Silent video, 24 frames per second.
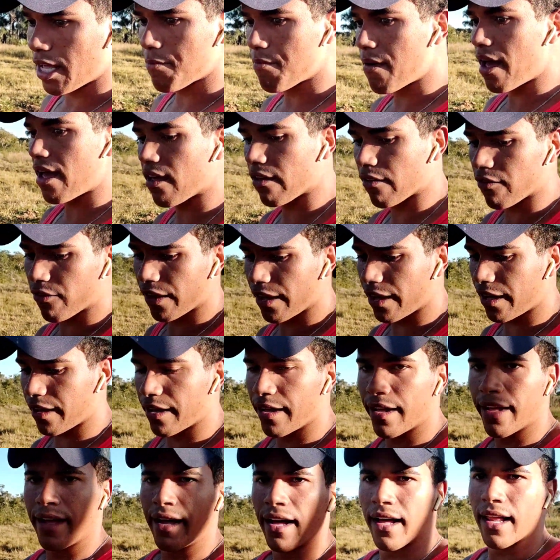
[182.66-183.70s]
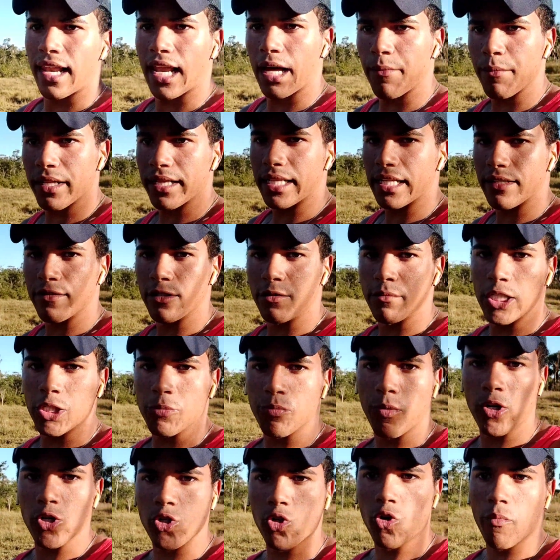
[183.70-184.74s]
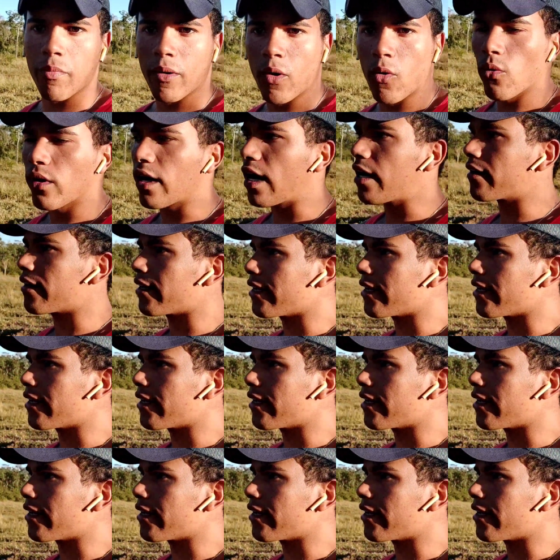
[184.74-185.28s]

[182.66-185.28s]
MRV. Lamentavelmente pode comprar um lugar